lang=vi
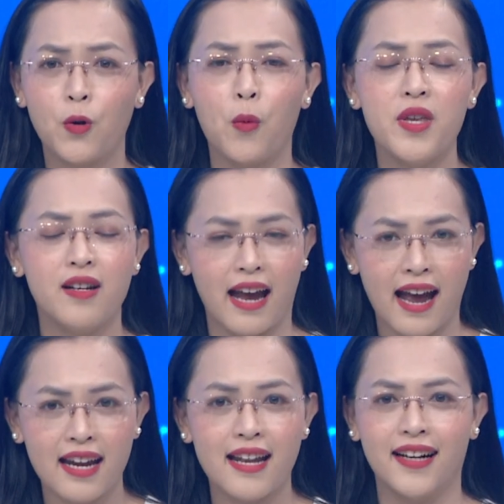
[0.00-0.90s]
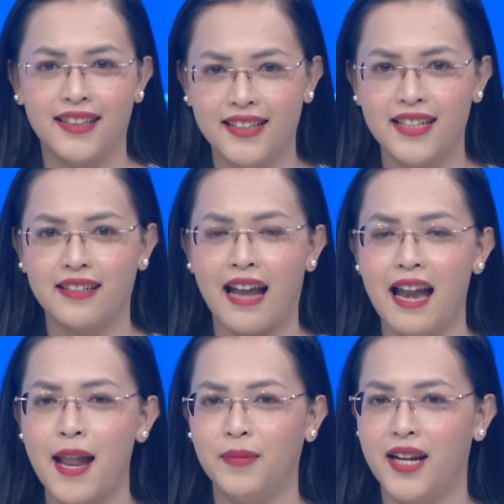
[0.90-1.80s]
cũng như ai là người
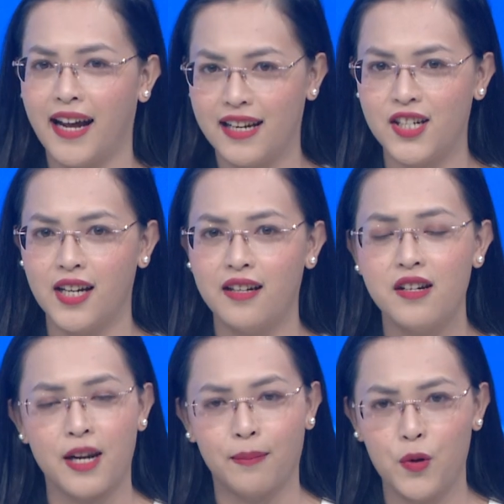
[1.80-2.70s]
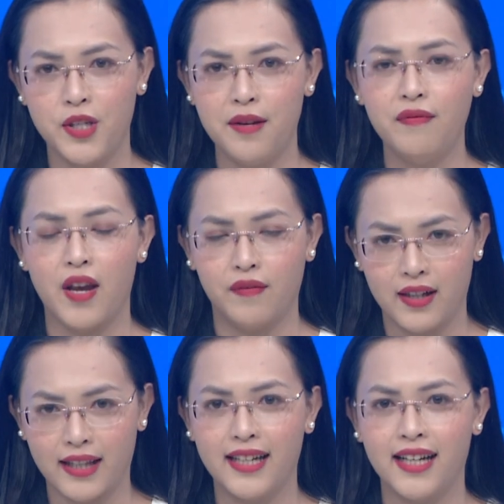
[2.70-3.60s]
đã làm nên hành trình đưa sam bố chính về
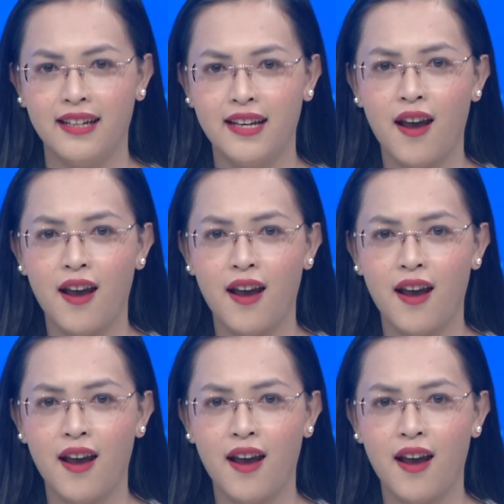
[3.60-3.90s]
với Tây Ninh.